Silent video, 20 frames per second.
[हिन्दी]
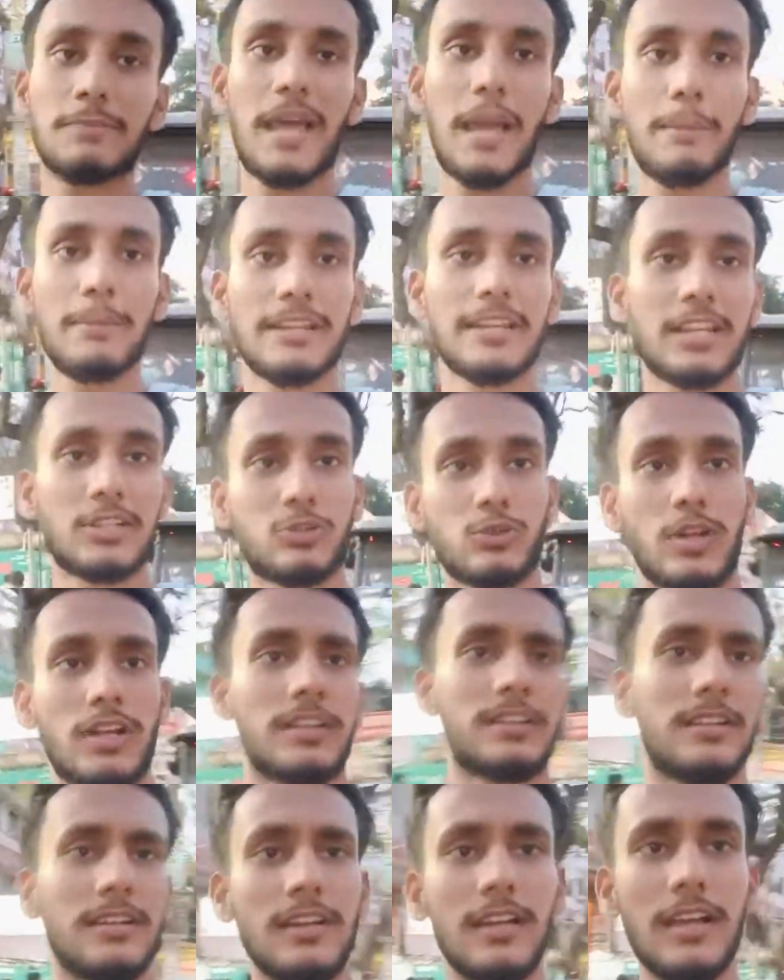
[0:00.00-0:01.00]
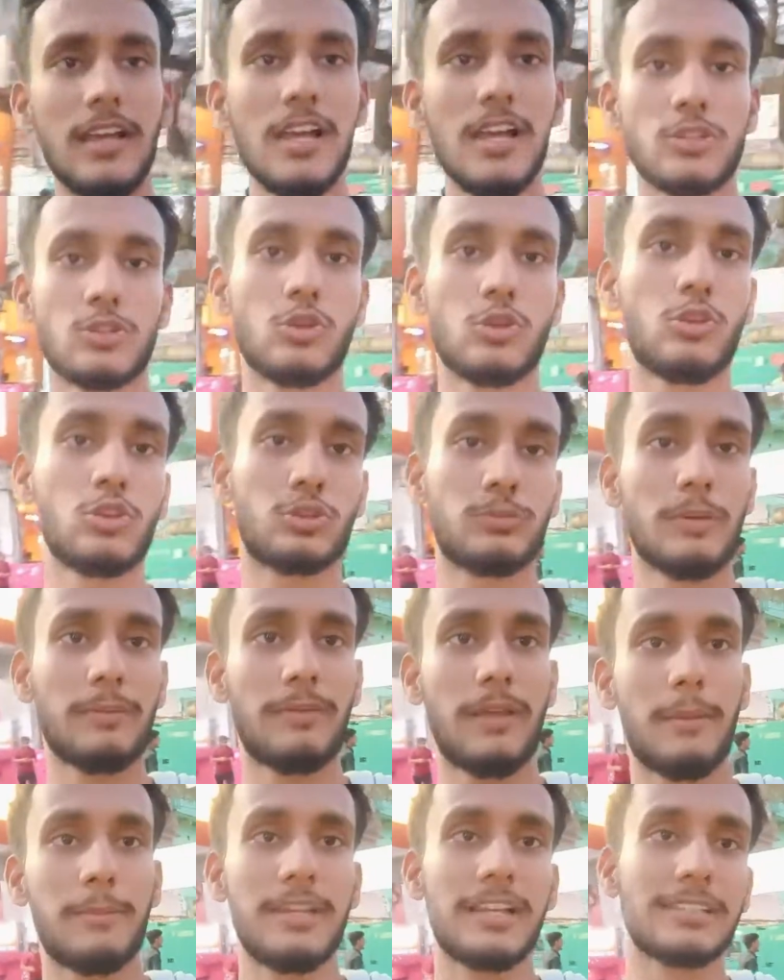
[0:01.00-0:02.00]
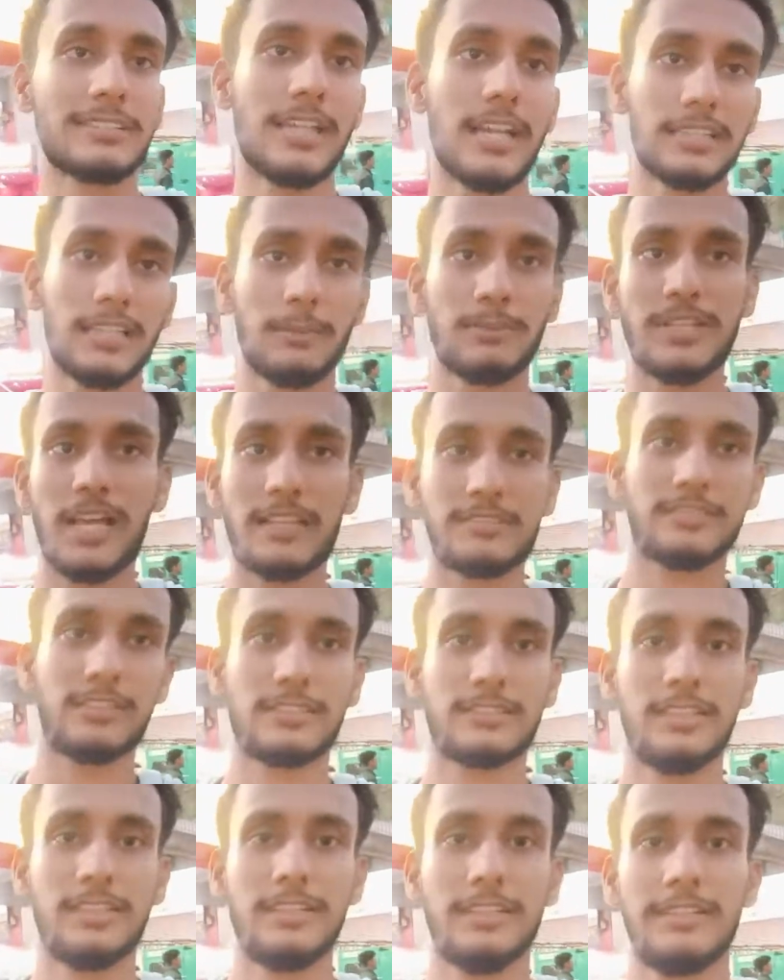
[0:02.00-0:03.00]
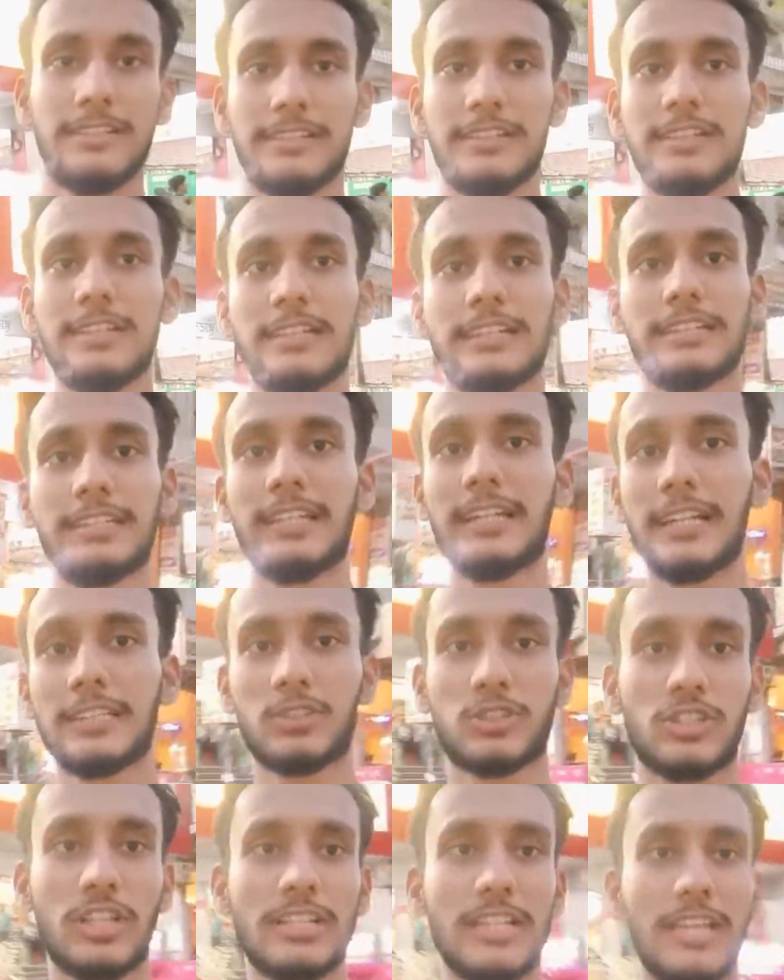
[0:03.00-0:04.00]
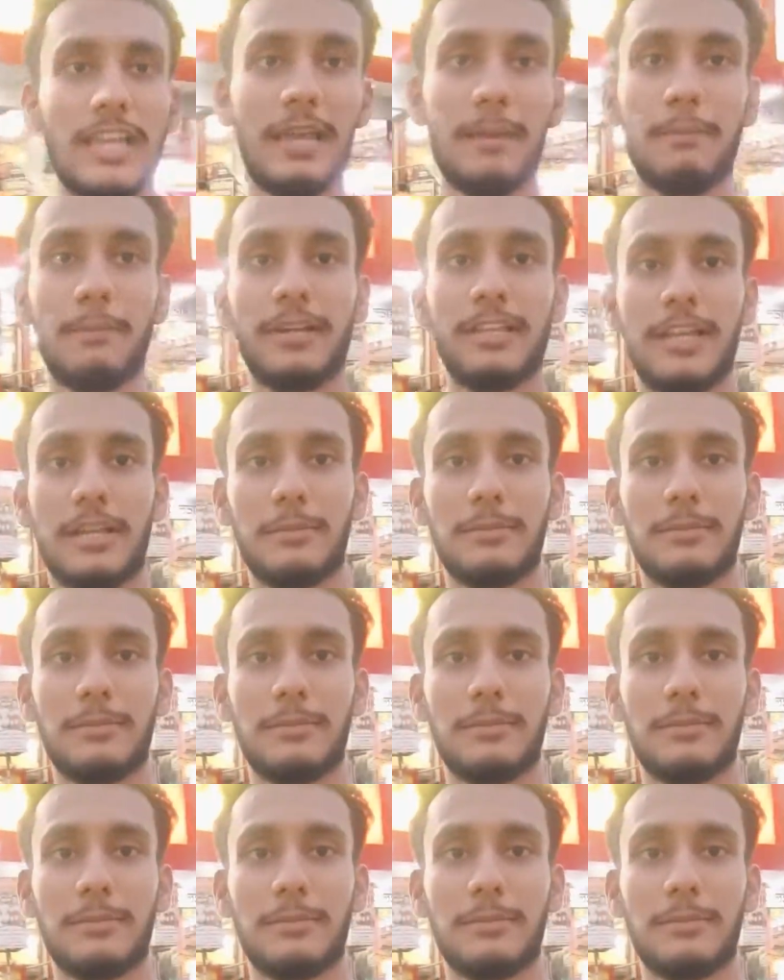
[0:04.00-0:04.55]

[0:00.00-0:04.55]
फैमिली रेस्टोरेंट है जो कि उसमें फैमिली के साथ आप जा सकते हैं ठीक है चलिए एम बाज़ार